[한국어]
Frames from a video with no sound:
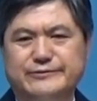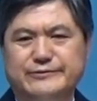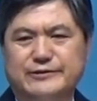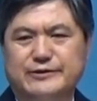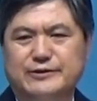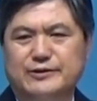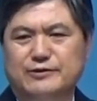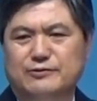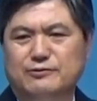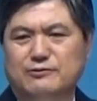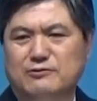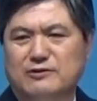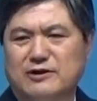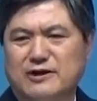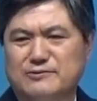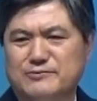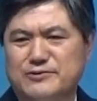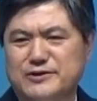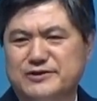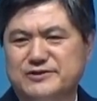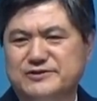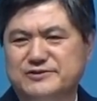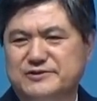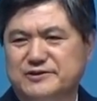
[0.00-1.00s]
기도를
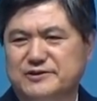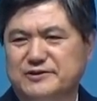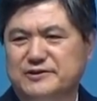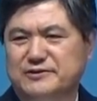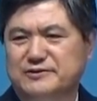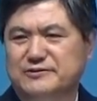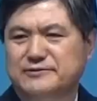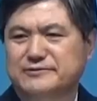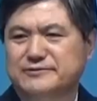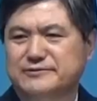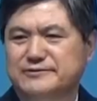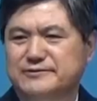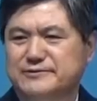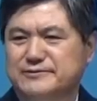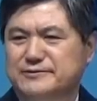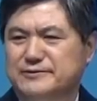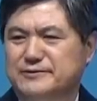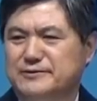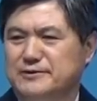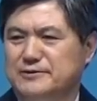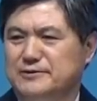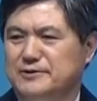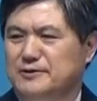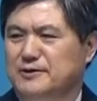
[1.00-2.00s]
하면서
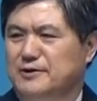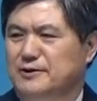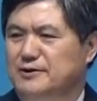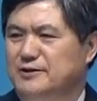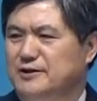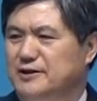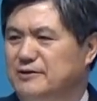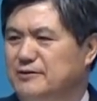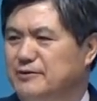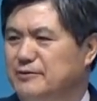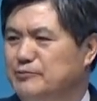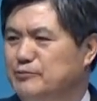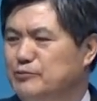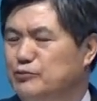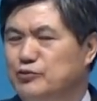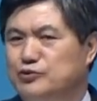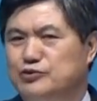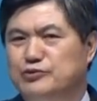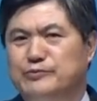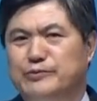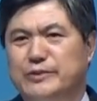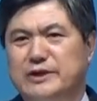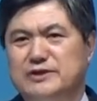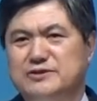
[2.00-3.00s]
자, 무슨
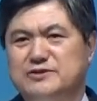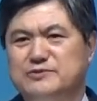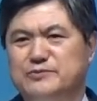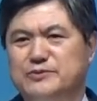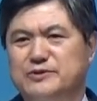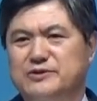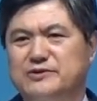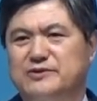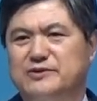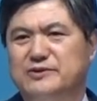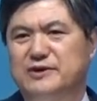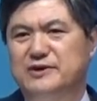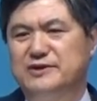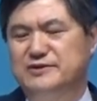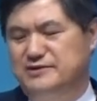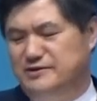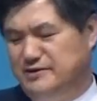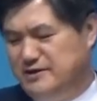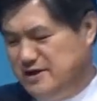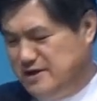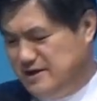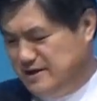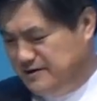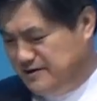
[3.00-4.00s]
말씀을 어떻게
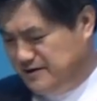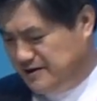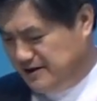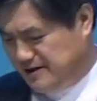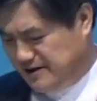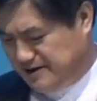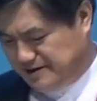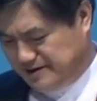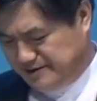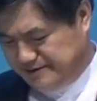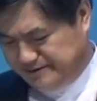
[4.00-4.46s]
전해야 되나?